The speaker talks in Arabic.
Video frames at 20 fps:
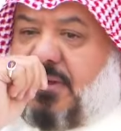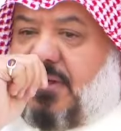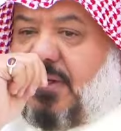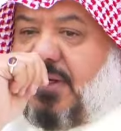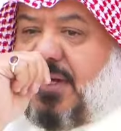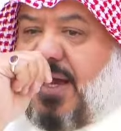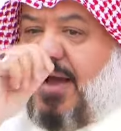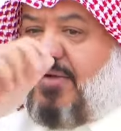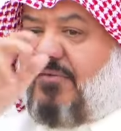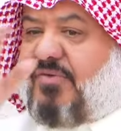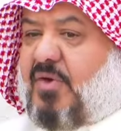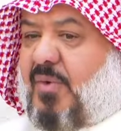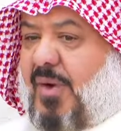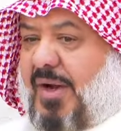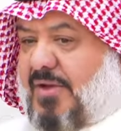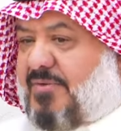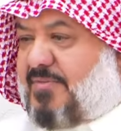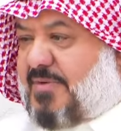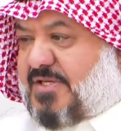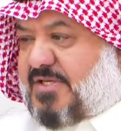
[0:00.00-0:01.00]
كان في
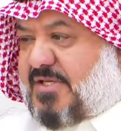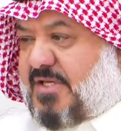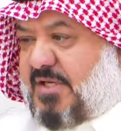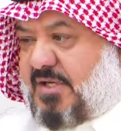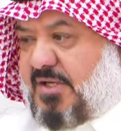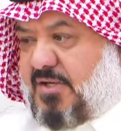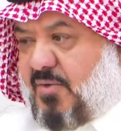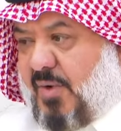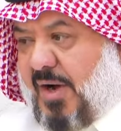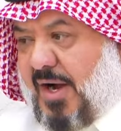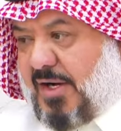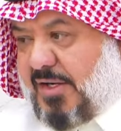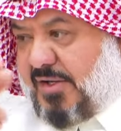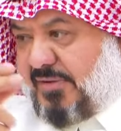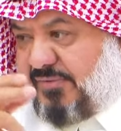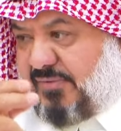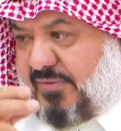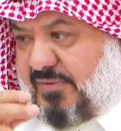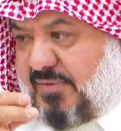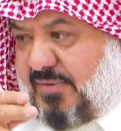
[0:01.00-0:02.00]
واحد مسيحي
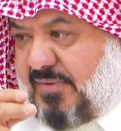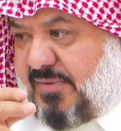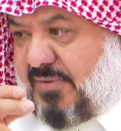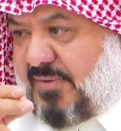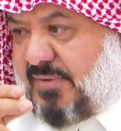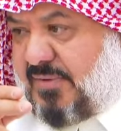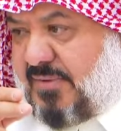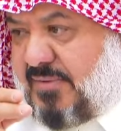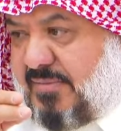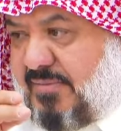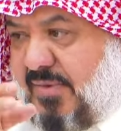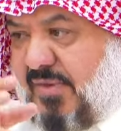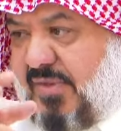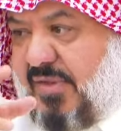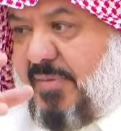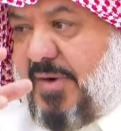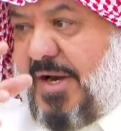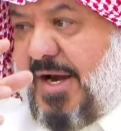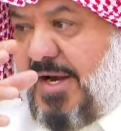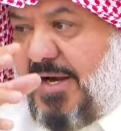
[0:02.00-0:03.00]
واقف من
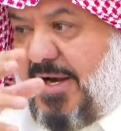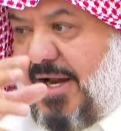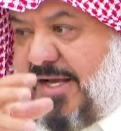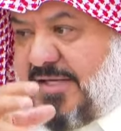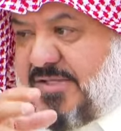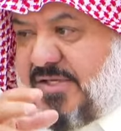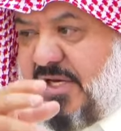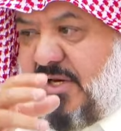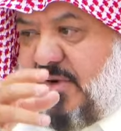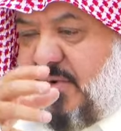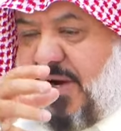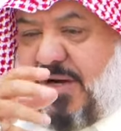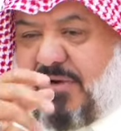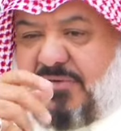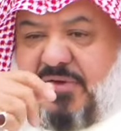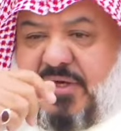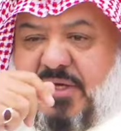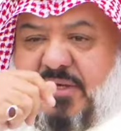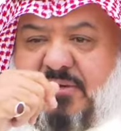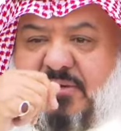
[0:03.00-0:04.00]
ضمن هالناس اللي
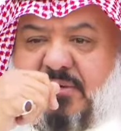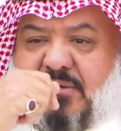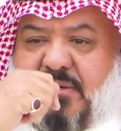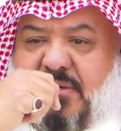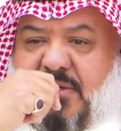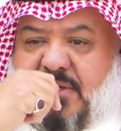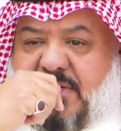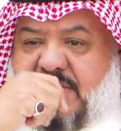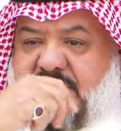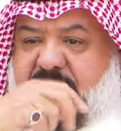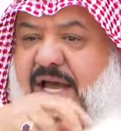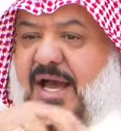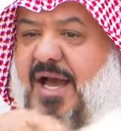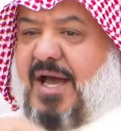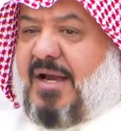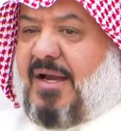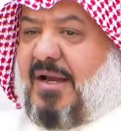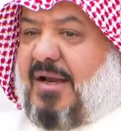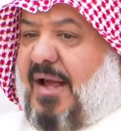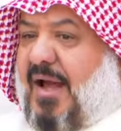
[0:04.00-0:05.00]
واقفين
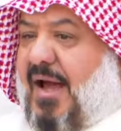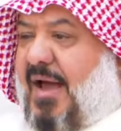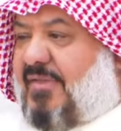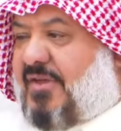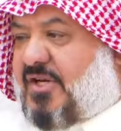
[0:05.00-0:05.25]
سال هذا